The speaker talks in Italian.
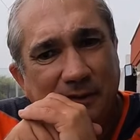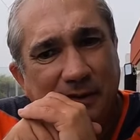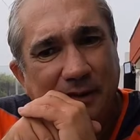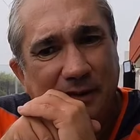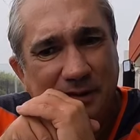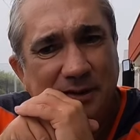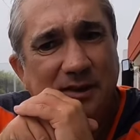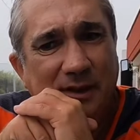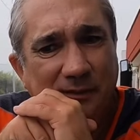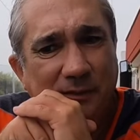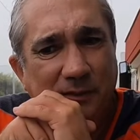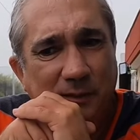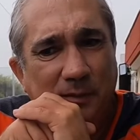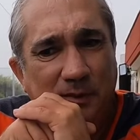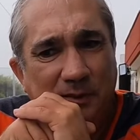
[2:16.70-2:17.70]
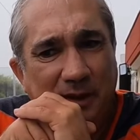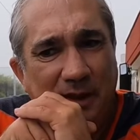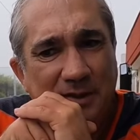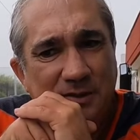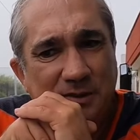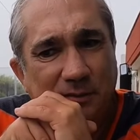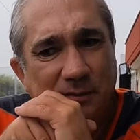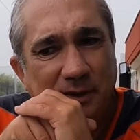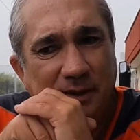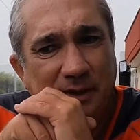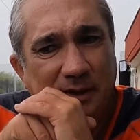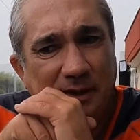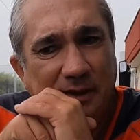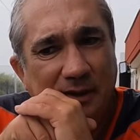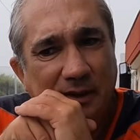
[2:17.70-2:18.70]
Eh sì, aveva una moto custom ed
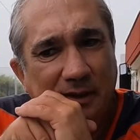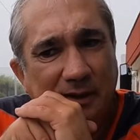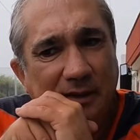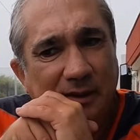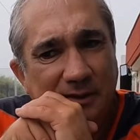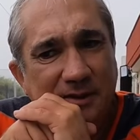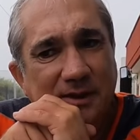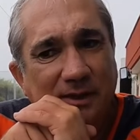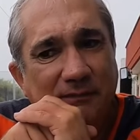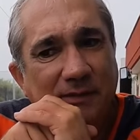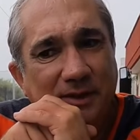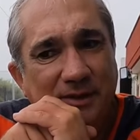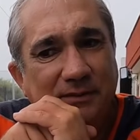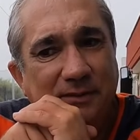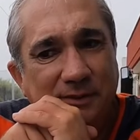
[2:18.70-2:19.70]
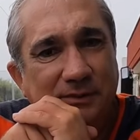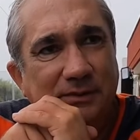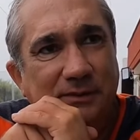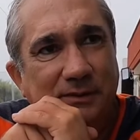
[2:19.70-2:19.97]
era, era sì a Vladivostok.